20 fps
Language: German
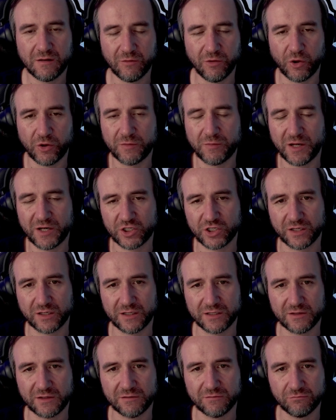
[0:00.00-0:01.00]
Leute bei der Stange
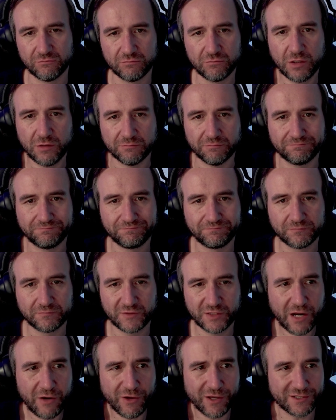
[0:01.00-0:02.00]
halten. Ja.
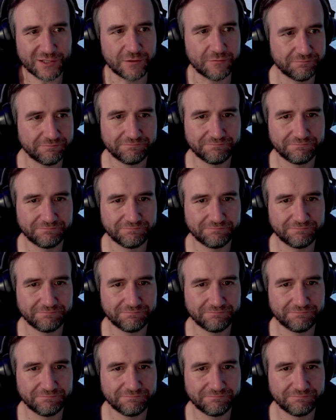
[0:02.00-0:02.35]
Character.